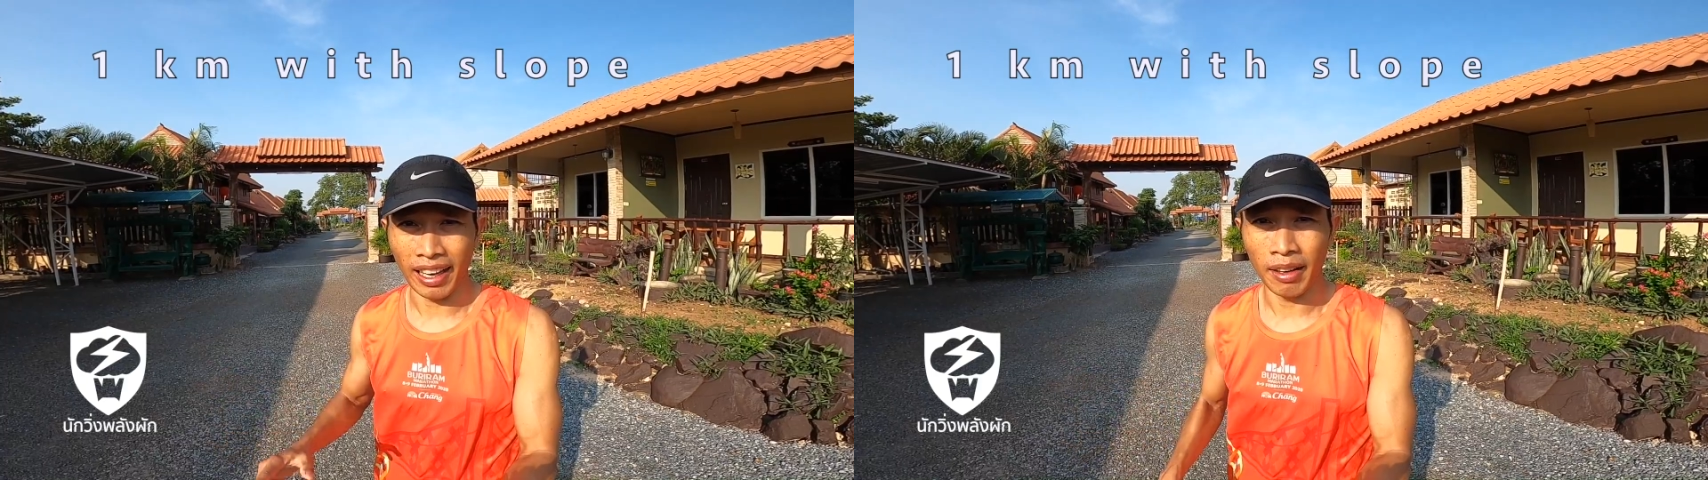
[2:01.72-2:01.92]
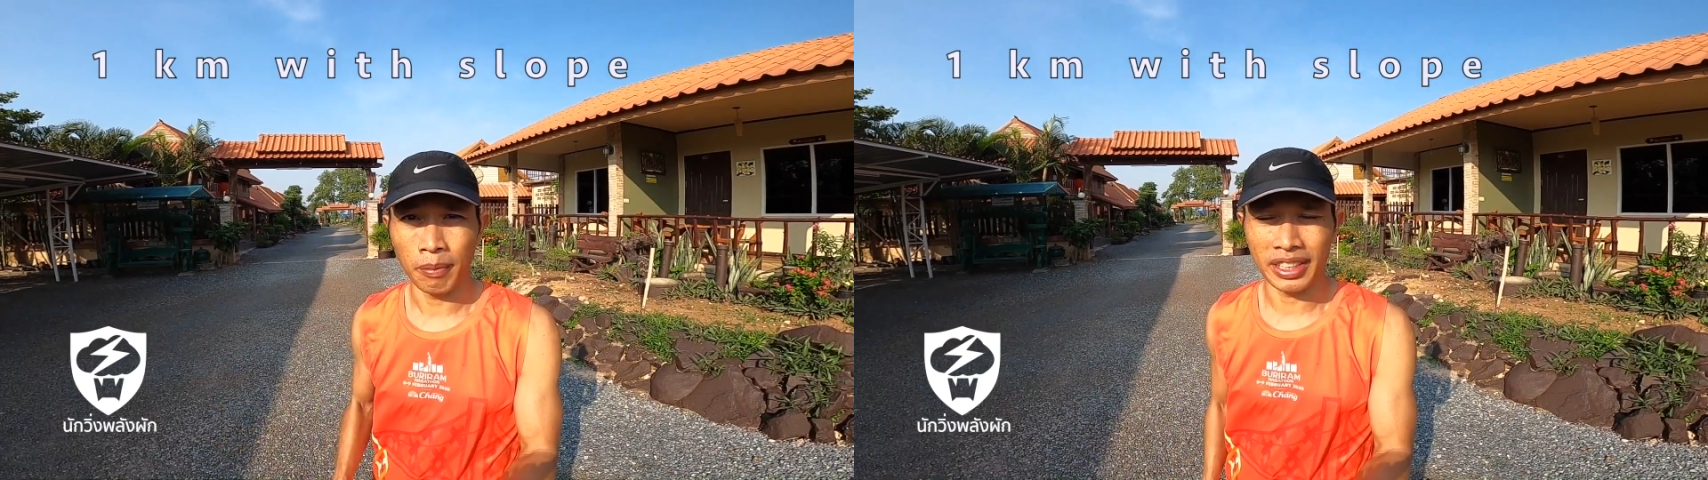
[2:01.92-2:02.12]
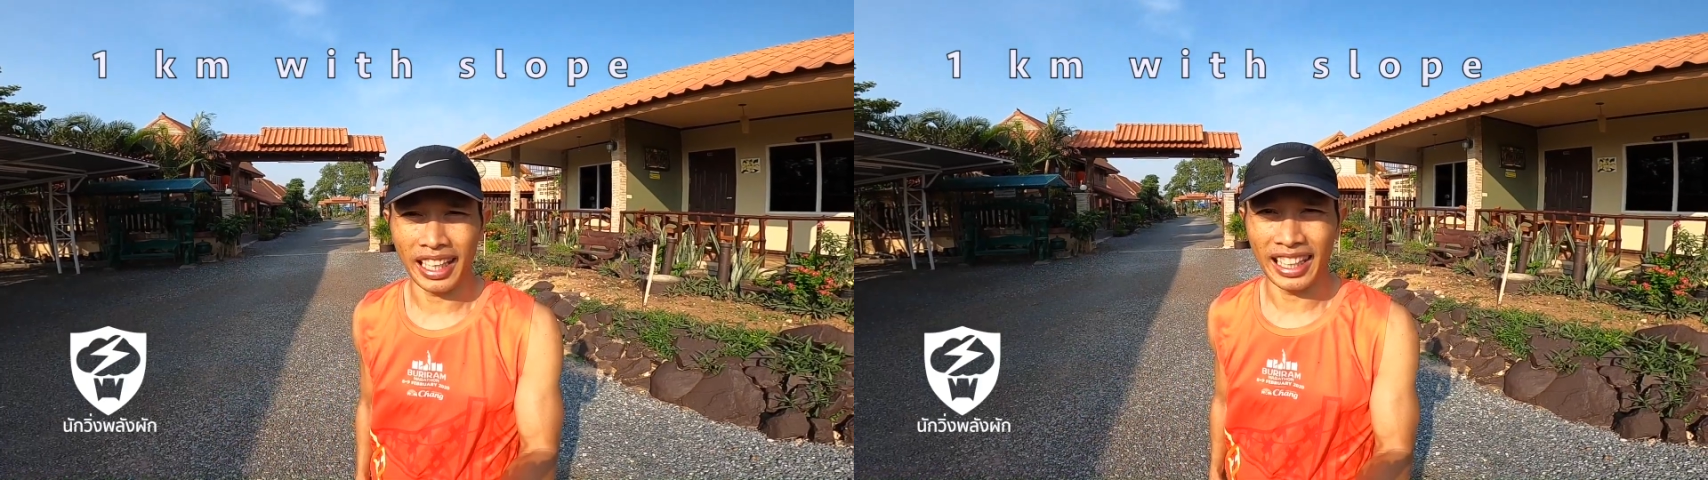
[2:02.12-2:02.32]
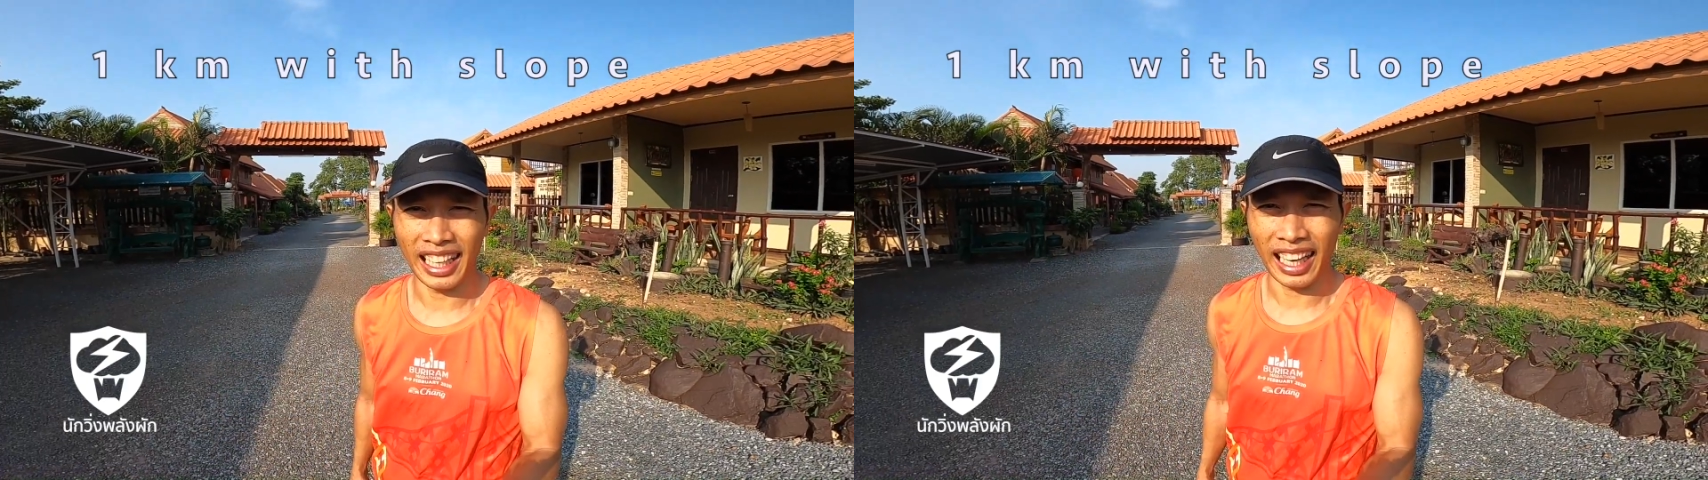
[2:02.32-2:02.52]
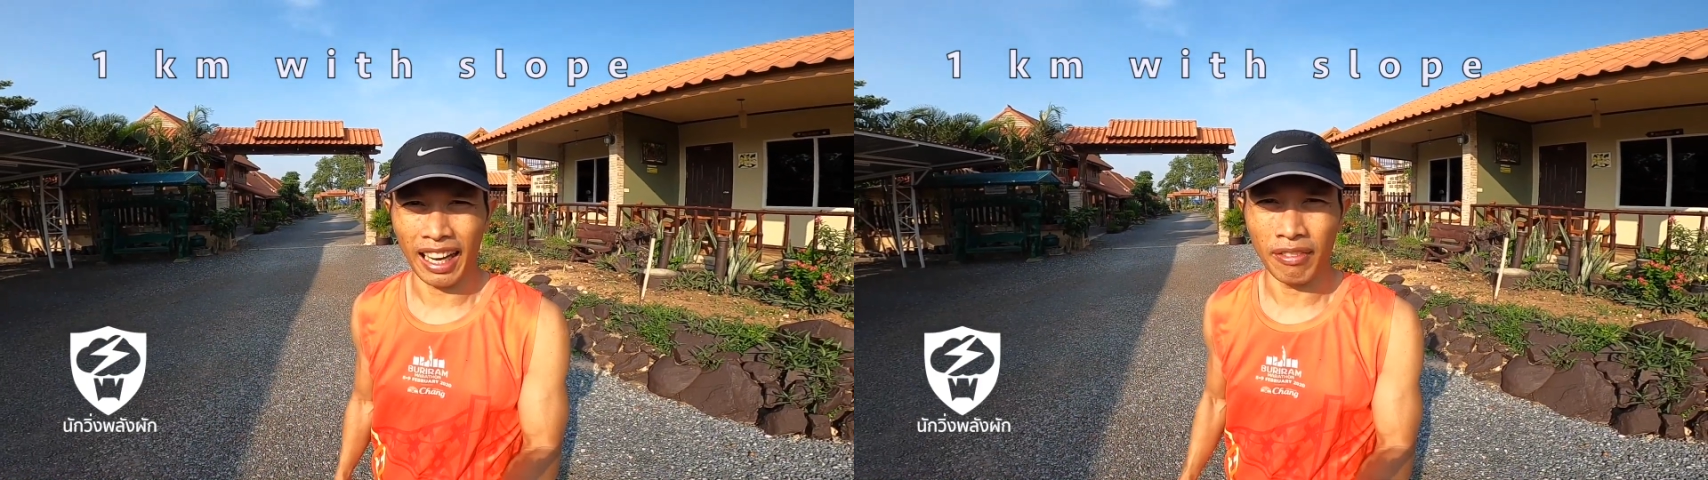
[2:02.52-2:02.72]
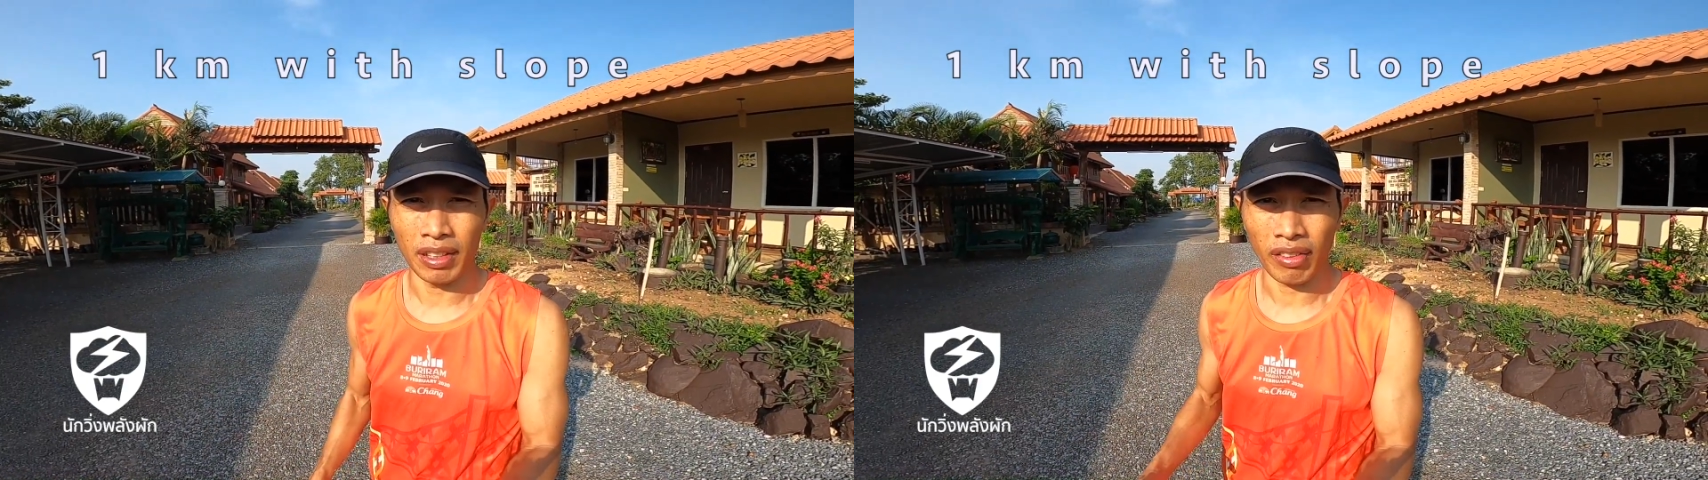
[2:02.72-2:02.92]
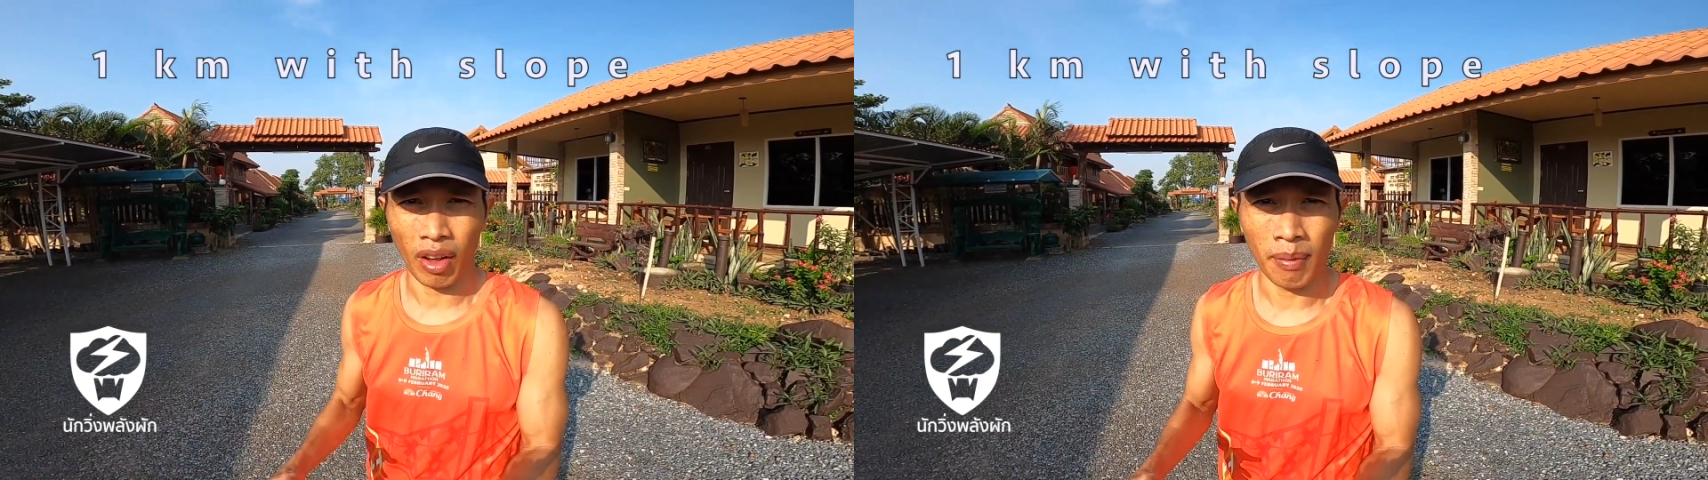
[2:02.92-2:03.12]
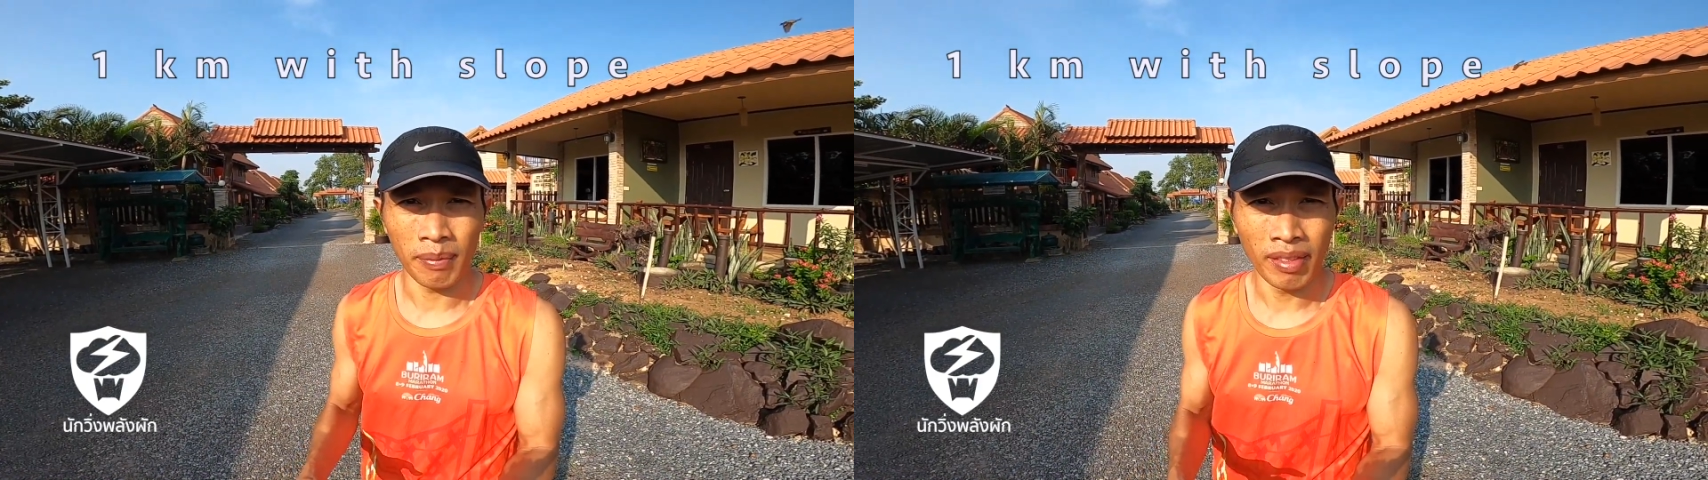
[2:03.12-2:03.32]
น เพราะฉะนั้นเนี่ยการฝึก
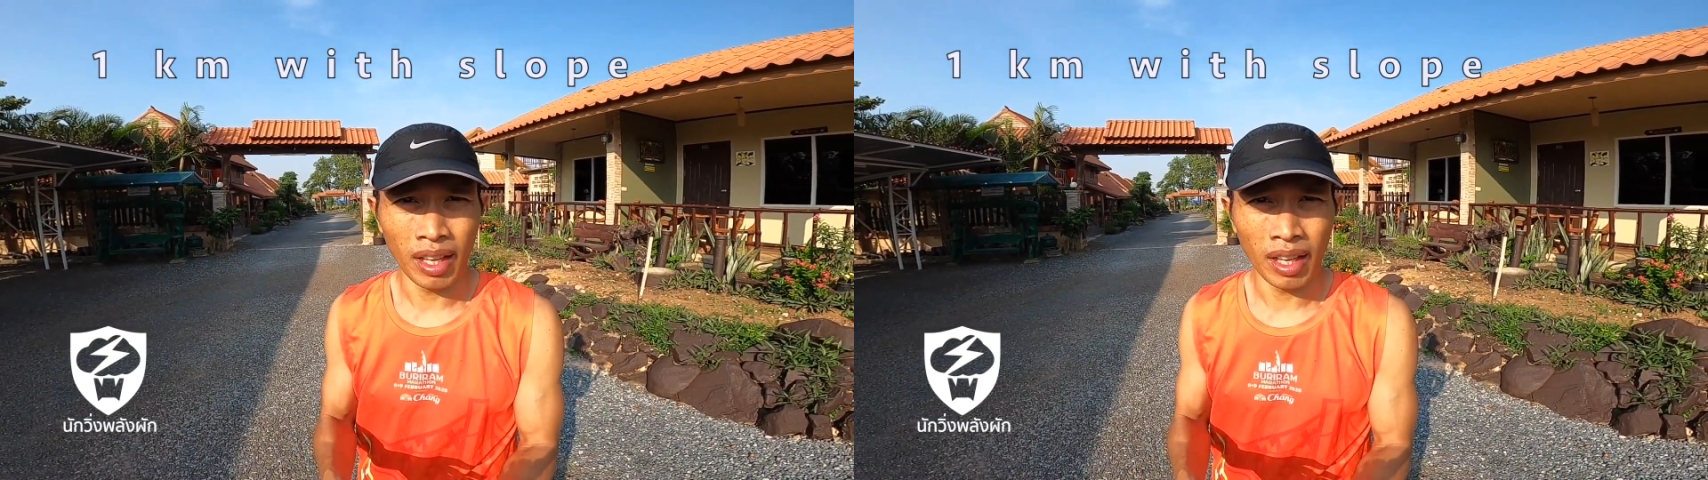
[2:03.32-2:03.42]
ซ้อม